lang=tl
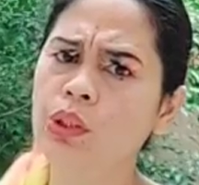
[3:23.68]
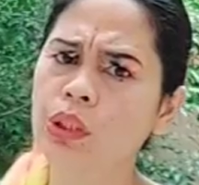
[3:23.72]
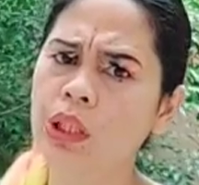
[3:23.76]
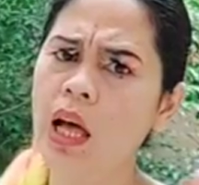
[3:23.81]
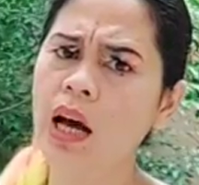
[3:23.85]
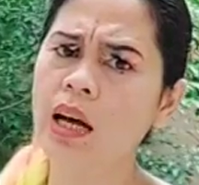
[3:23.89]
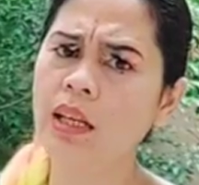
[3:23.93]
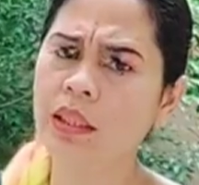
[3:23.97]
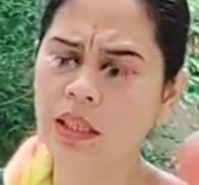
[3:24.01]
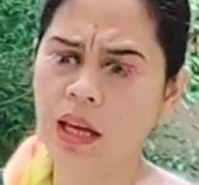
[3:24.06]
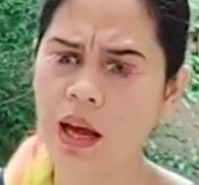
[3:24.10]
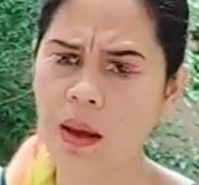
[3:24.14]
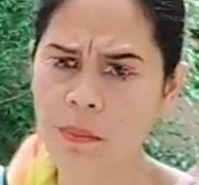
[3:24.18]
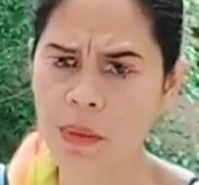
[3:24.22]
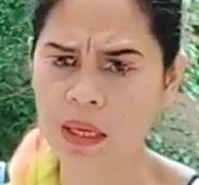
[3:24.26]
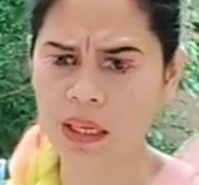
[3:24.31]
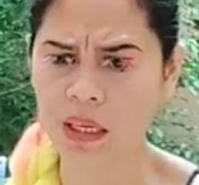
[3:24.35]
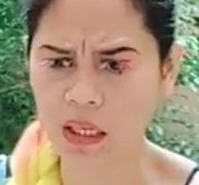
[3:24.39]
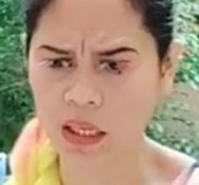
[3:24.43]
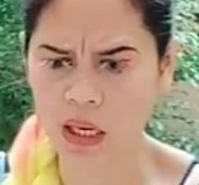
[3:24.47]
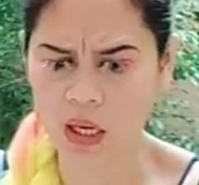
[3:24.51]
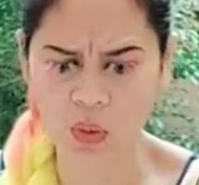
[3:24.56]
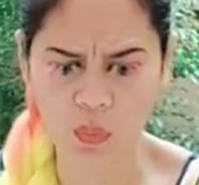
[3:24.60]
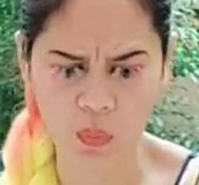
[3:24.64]
luck sa
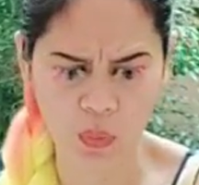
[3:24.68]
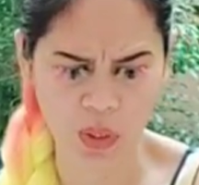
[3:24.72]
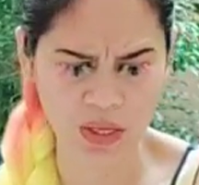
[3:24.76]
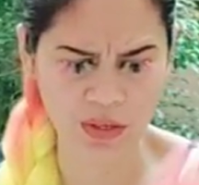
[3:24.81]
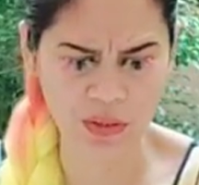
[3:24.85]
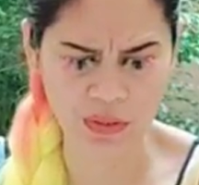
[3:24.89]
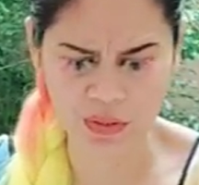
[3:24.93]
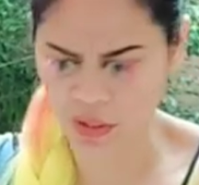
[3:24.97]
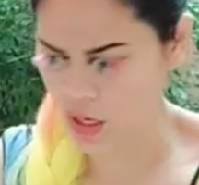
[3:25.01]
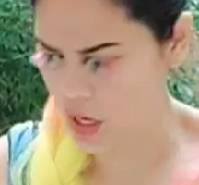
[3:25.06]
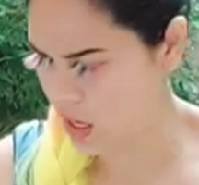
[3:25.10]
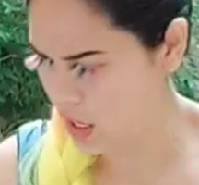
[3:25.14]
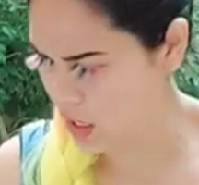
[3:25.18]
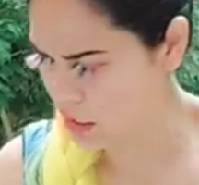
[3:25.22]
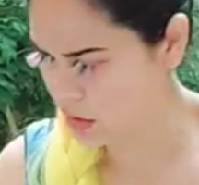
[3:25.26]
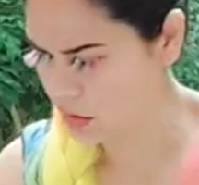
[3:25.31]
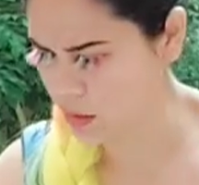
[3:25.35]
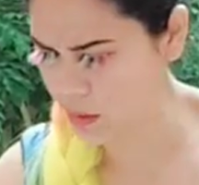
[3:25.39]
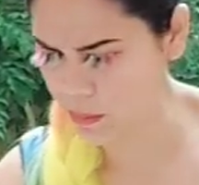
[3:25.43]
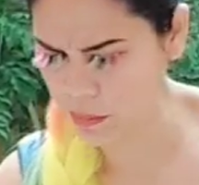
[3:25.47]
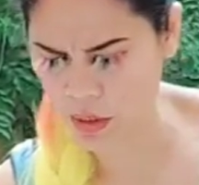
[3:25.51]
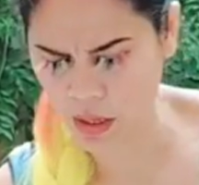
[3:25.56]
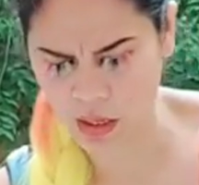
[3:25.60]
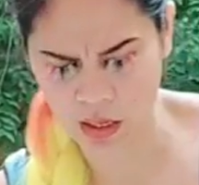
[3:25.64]
magiging winner ha
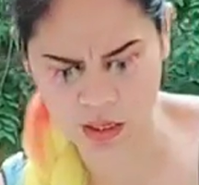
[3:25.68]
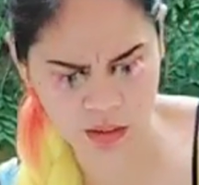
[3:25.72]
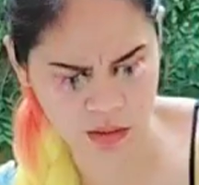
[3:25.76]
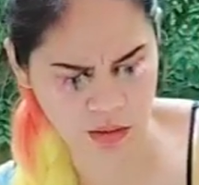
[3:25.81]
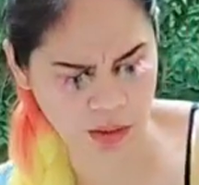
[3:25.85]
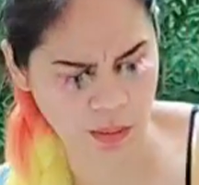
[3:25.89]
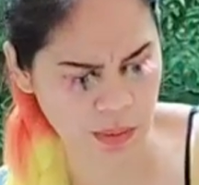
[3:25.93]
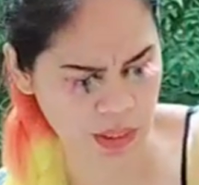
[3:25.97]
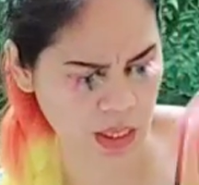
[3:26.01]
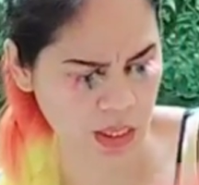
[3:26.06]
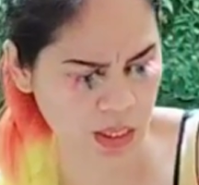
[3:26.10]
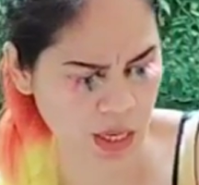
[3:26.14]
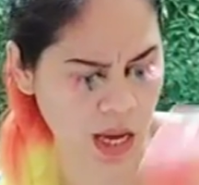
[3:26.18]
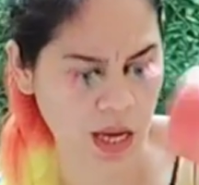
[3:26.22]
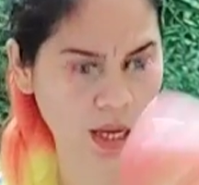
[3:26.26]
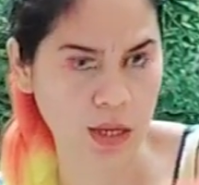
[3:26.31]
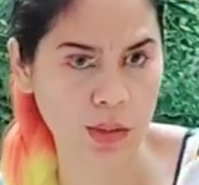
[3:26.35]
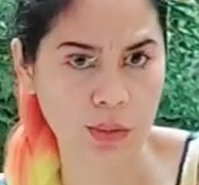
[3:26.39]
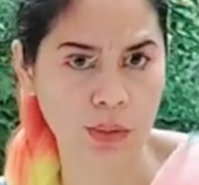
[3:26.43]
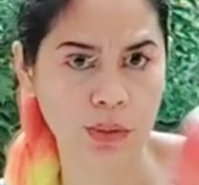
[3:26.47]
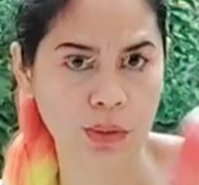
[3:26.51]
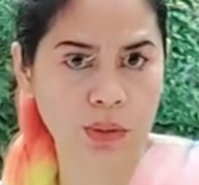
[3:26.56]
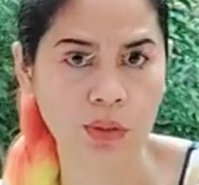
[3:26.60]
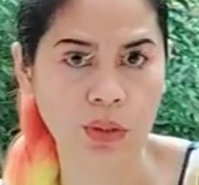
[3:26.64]
sa, ma sa
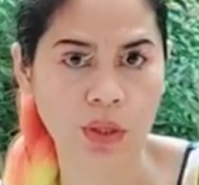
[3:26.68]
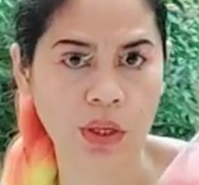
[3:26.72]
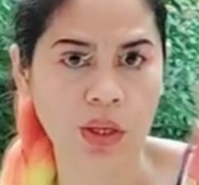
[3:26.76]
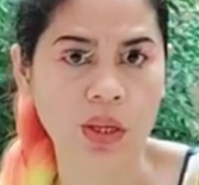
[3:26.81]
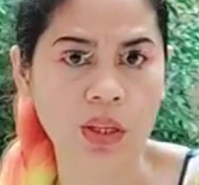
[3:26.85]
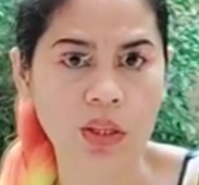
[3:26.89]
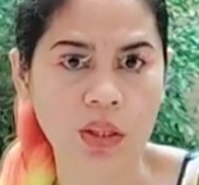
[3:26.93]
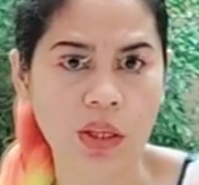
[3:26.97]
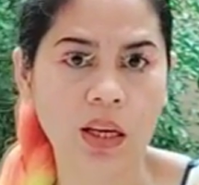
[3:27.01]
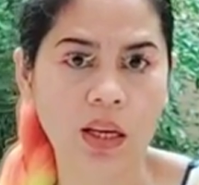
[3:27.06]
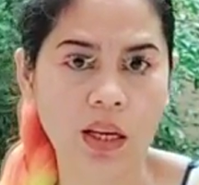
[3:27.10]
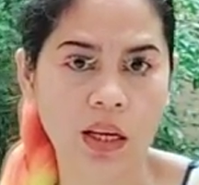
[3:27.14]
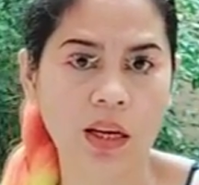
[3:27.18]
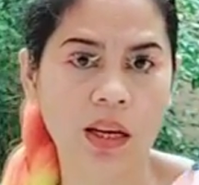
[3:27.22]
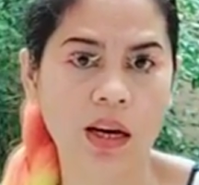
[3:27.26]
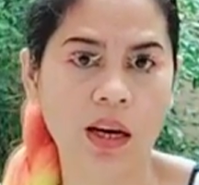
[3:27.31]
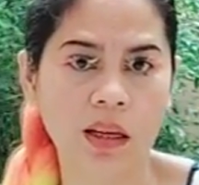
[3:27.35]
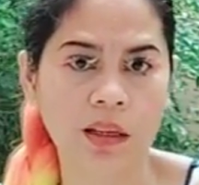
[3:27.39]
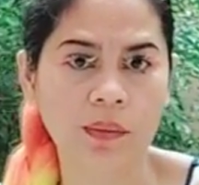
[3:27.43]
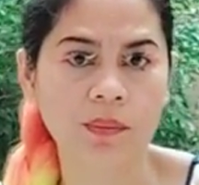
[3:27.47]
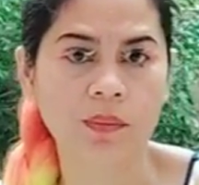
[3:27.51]
mananalo ka lang